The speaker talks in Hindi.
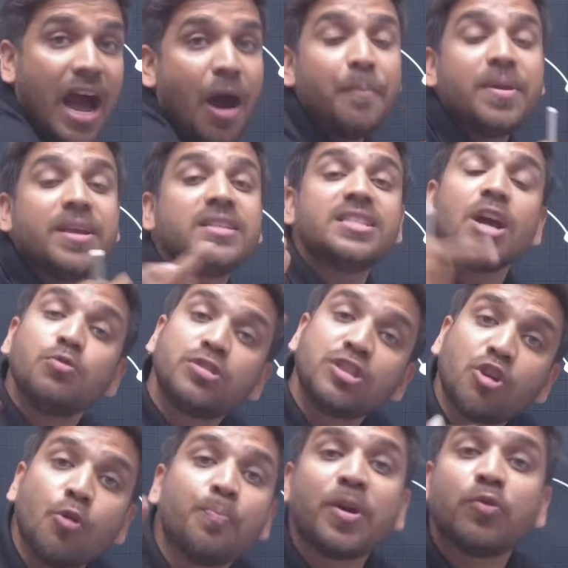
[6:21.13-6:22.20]
हमेशा
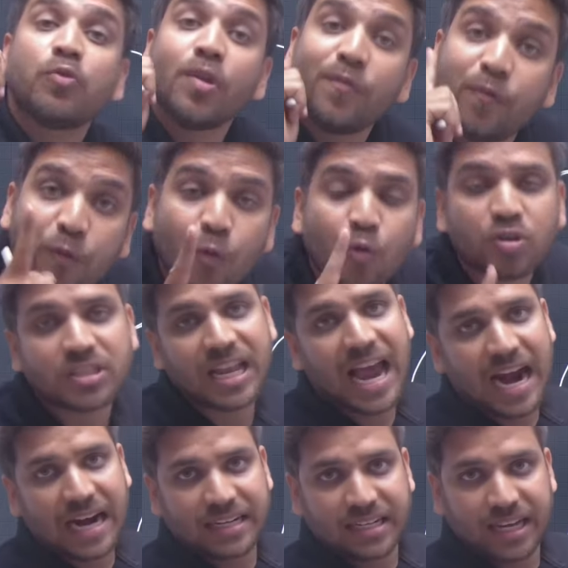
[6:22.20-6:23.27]
उसके ऊपर कोई फोर्स
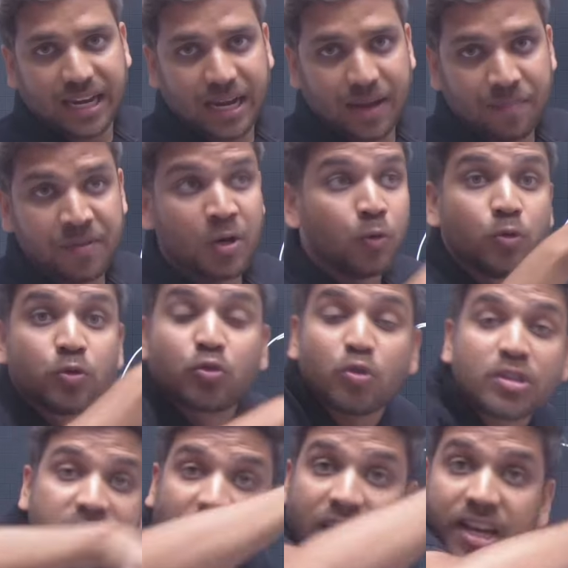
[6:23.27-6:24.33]
एक्ट करेगा उसको
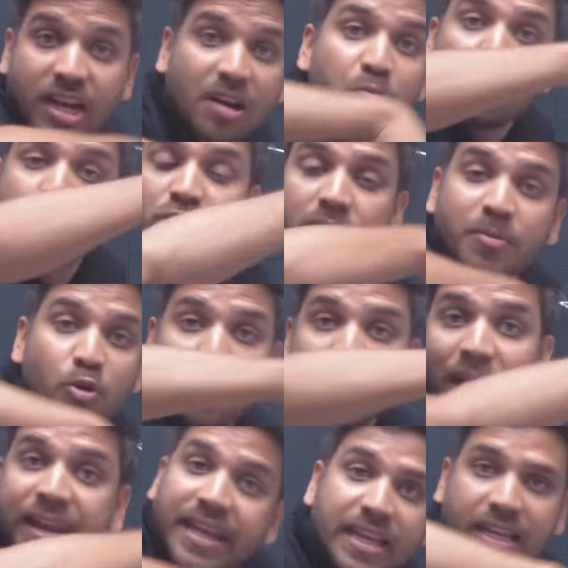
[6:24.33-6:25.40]
सर्कल मोशन में
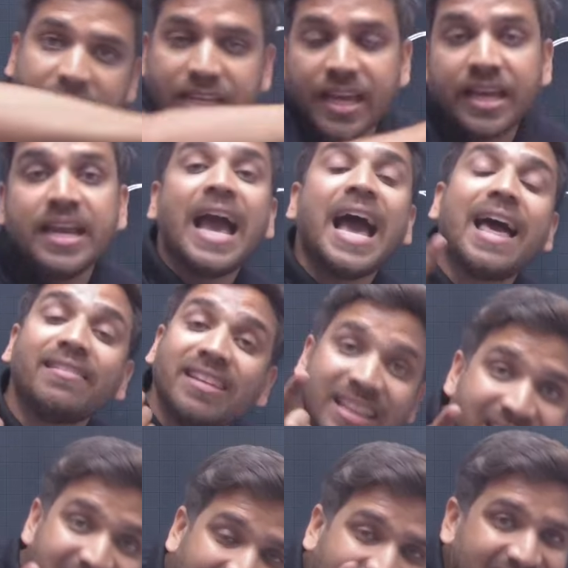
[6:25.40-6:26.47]
घुमाने के लिए एंड
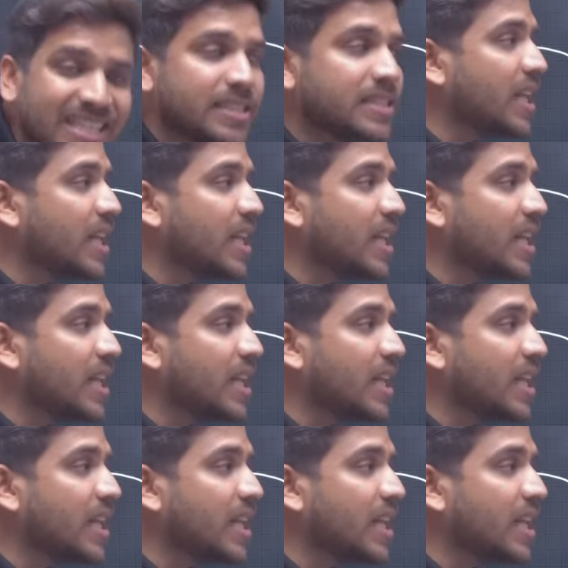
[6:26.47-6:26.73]
दैट इज